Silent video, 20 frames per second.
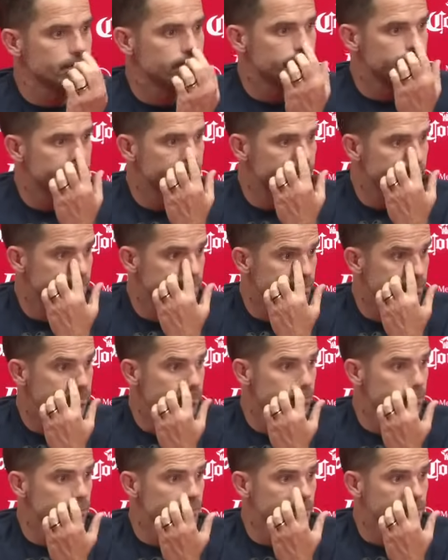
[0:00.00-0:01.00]
Este
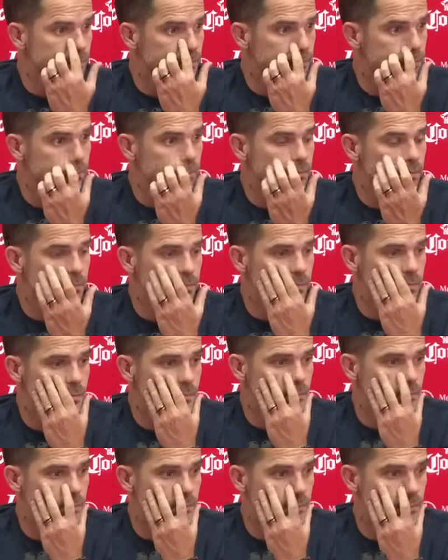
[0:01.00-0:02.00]
Guadalajara está
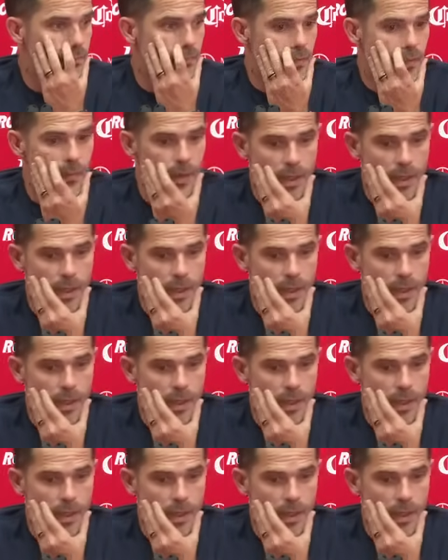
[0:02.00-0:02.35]
para campeones?